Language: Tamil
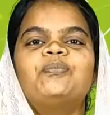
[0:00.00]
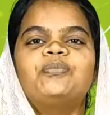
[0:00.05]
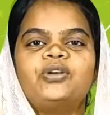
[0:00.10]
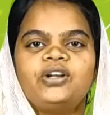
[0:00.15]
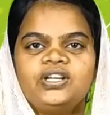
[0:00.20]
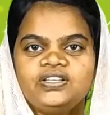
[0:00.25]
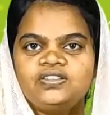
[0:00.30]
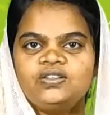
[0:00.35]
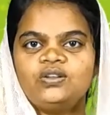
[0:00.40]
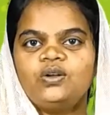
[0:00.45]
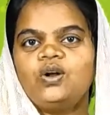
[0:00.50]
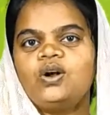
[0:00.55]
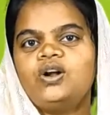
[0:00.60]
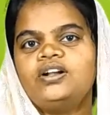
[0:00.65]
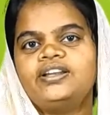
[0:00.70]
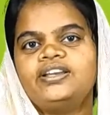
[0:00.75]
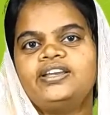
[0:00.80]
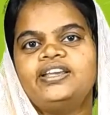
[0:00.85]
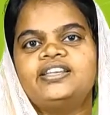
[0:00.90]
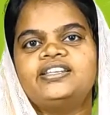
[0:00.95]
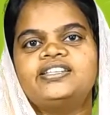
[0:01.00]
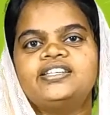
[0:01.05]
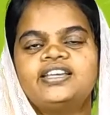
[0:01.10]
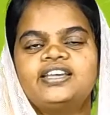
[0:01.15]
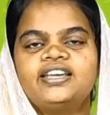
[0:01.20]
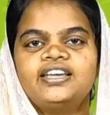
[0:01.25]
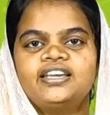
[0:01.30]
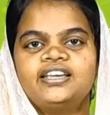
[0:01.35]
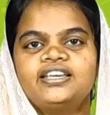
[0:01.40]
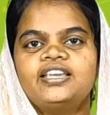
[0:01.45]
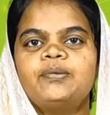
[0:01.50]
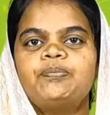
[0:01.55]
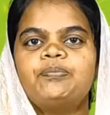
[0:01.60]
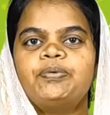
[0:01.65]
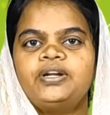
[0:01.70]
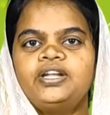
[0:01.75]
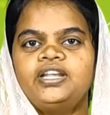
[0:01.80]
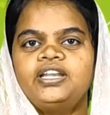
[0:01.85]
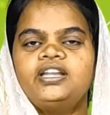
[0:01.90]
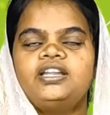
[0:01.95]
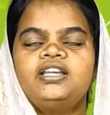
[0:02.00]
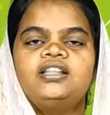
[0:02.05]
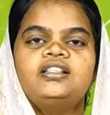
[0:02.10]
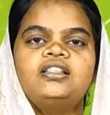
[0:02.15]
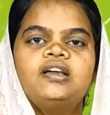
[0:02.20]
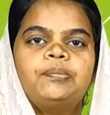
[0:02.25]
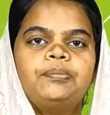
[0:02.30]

பிரைசலாட் இன்றைய எப்படி நீ